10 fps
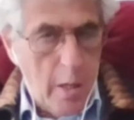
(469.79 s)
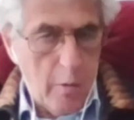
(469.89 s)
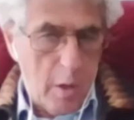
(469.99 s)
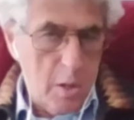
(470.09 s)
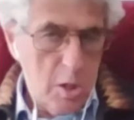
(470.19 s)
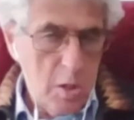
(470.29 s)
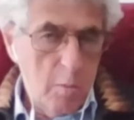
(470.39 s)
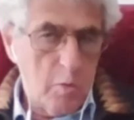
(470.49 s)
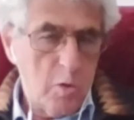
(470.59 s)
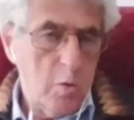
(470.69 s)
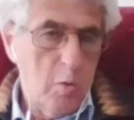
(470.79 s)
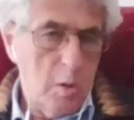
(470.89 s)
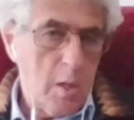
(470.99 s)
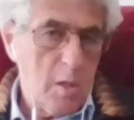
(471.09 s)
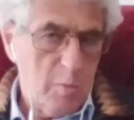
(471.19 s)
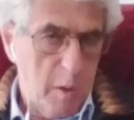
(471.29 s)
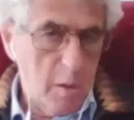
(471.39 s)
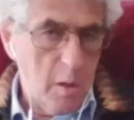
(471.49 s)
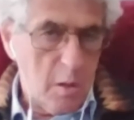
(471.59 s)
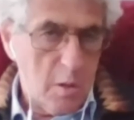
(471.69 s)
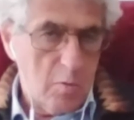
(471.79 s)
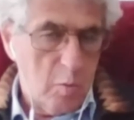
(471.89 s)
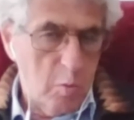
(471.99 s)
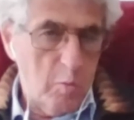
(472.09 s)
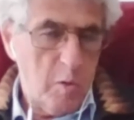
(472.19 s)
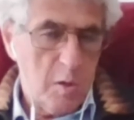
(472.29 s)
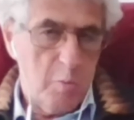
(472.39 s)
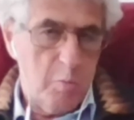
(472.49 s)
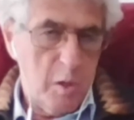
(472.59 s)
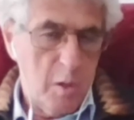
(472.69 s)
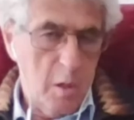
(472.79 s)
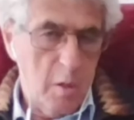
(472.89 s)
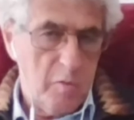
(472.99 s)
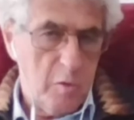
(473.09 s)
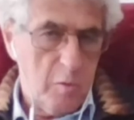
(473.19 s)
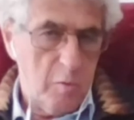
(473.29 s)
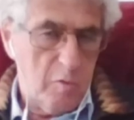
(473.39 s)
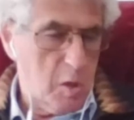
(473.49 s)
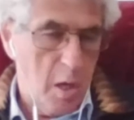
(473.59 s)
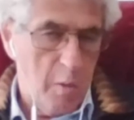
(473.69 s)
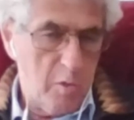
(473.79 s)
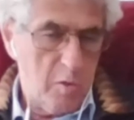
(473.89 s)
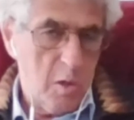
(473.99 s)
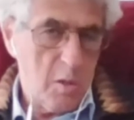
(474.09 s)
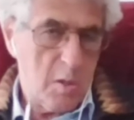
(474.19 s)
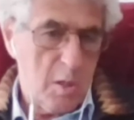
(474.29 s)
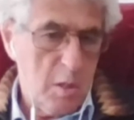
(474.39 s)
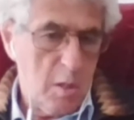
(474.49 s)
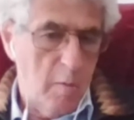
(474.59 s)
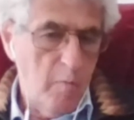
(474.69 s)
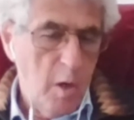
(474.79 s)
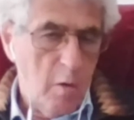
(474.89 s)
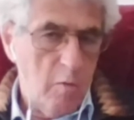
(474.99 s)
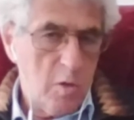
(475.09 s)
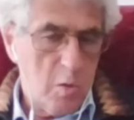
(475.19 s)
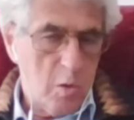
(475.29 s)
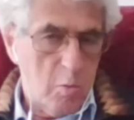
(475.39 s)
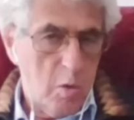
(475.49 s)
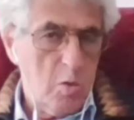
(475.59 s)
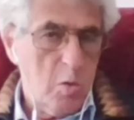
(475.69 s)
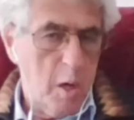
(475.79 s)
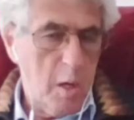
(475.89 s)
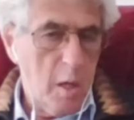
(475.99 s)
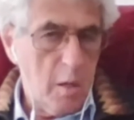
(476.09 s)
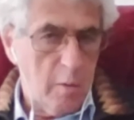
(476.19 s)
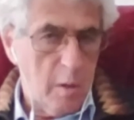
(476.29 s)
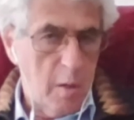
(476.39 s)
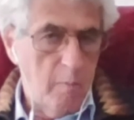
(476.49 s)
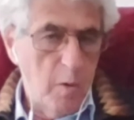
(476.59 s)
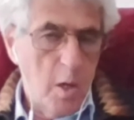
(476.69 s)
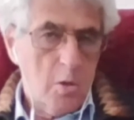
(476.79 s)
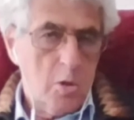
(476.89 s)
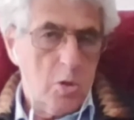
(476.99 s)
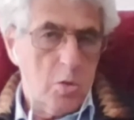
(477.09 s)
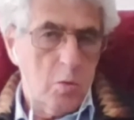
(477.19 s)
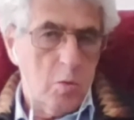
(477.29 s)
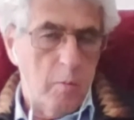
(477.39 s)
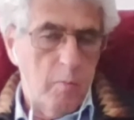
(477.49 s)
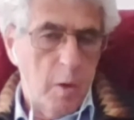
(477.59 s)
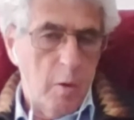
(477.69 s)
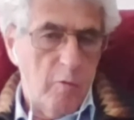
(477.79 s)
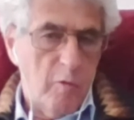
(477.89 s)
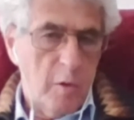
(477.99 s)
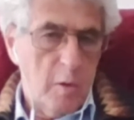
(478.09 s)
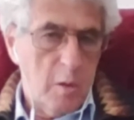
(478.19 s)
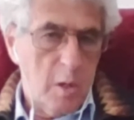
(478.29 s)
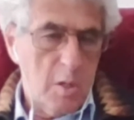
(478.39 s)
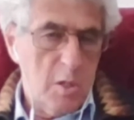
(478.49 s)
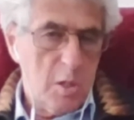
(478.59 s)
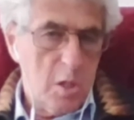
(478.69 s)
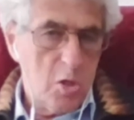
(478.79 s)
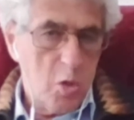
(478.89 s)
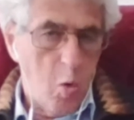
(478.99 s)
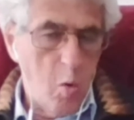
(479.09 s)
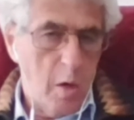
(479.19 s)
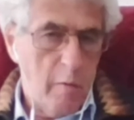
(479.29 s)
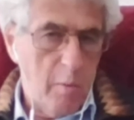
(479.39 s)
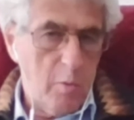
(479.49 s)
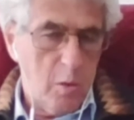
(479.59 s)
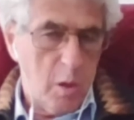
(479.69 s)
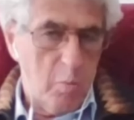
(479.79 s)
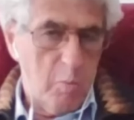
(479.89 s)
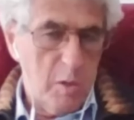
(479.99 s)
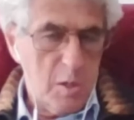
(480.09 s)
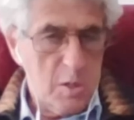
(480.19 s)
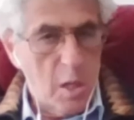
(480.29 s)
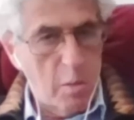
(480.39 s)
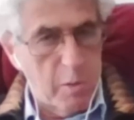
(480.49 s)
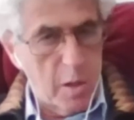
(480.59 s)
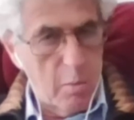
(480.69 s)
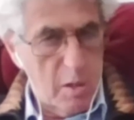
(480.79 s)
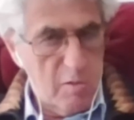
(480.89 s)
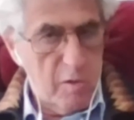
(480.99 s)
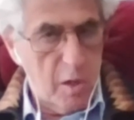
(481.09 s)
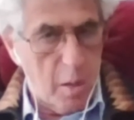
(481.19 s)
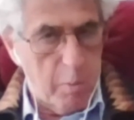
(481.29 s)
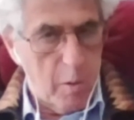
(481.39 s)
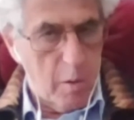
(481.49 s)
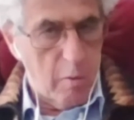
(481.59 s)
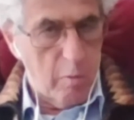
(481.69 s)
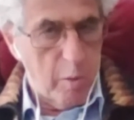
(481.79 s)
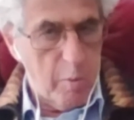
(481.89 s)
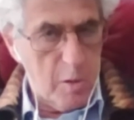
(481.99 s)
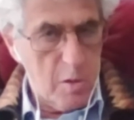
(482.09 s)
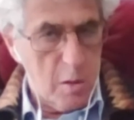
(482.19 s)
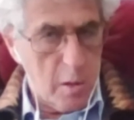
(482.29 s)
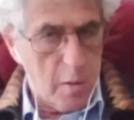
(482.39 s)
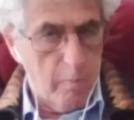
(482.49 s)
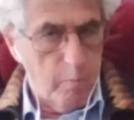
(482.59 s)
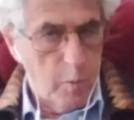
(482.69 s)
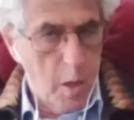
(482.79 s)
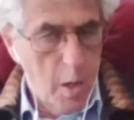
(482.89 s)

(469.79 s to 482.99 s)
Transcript: Я говорю, окончательно, потому что оно и так распадается. Вот мне, например, передали, вчера или позавчера рассказали вещь, которая меня очень порадовала, что в российских школах во многих перестали поднимать флаг по, по понедельникам.